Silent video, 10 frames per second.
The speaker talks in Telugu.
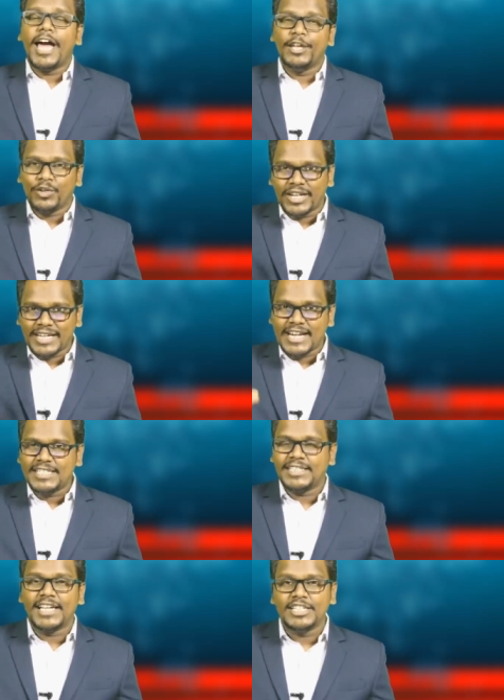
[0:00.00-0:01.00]
ఆయన ఒక
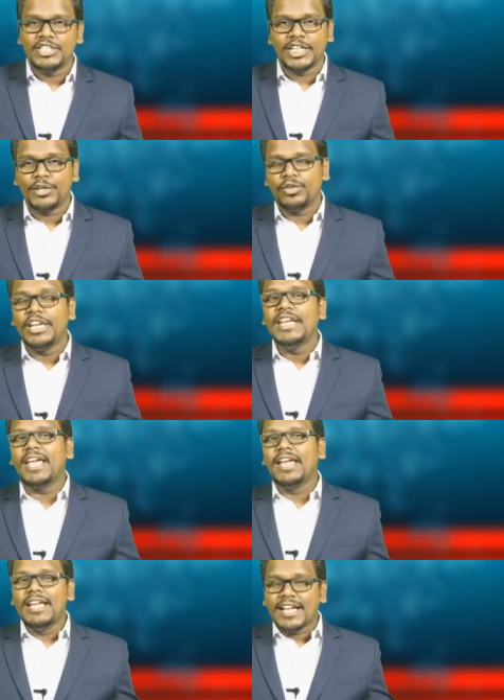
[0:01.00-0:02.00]
రికార్డు సాధించారు ఇన్ని